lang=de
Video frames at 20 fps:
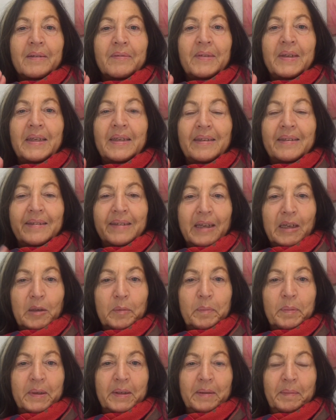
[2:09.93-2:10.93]
wenn ich
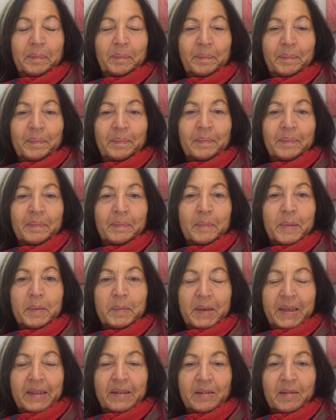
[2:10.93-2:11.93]
satt bin beim
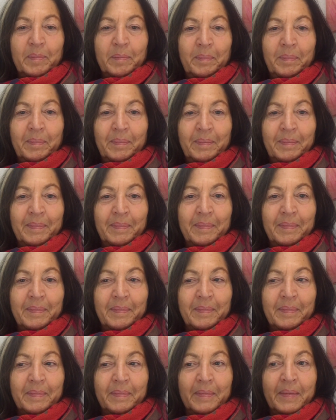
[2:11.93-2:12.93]
Essen,
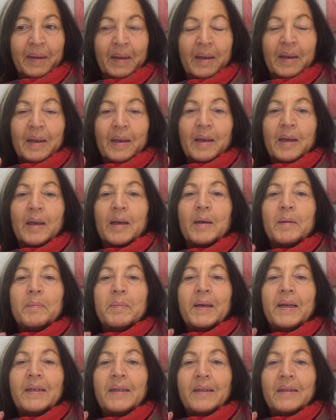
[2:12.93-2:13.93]

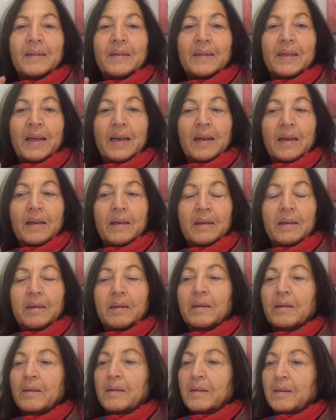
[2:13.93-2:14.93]
meinen Teller
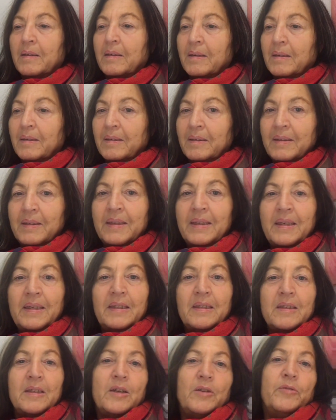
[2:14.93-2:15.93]

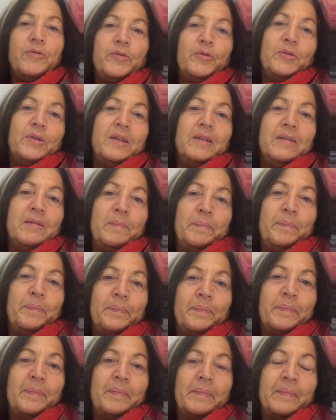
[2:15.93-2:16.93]
nicht aufzuessen.
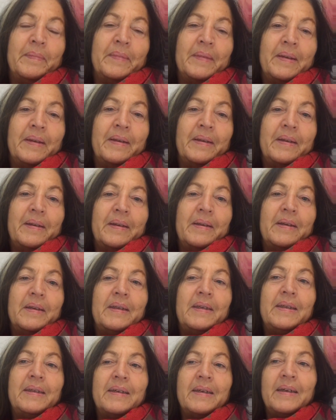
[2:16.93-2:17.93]

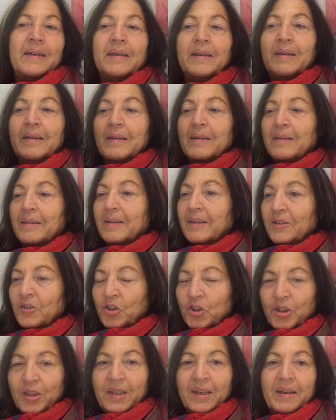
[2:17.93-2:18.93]
Ich kann das
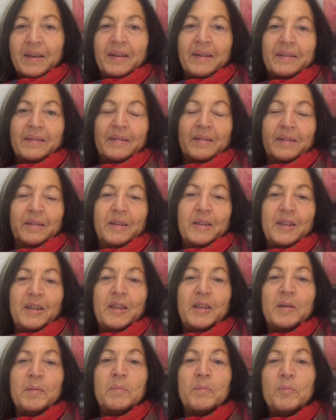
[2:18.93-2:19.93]
stehen lassen.
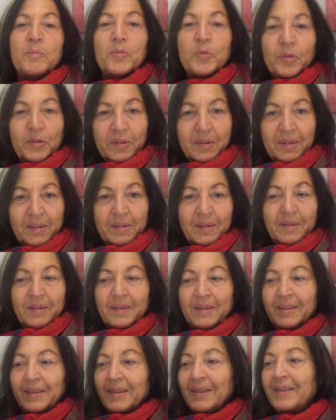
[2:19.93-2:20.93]
Ich muss
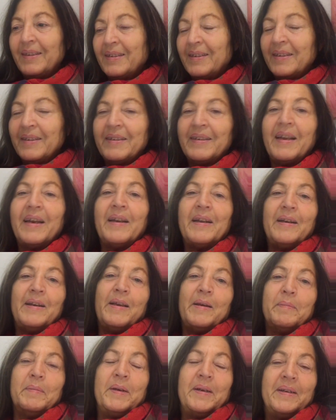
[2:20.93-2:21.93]
nicht den Teller
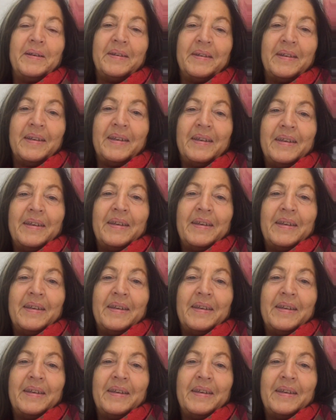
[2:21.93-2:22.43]
leer machen.